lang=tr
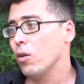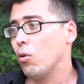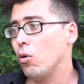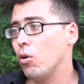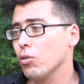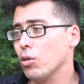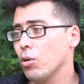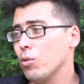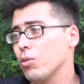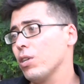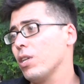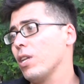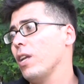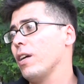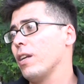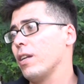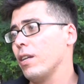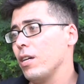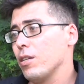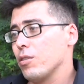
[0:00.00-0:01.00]
O
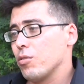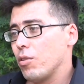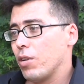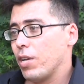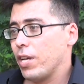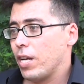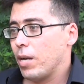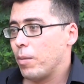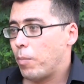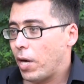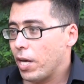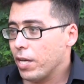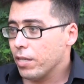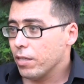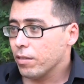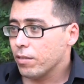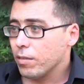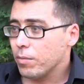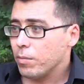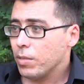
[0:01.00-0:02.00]
dövdüklerinden sonra yine
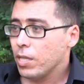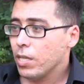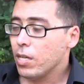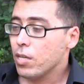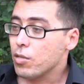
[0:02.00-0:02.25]
bayıldım.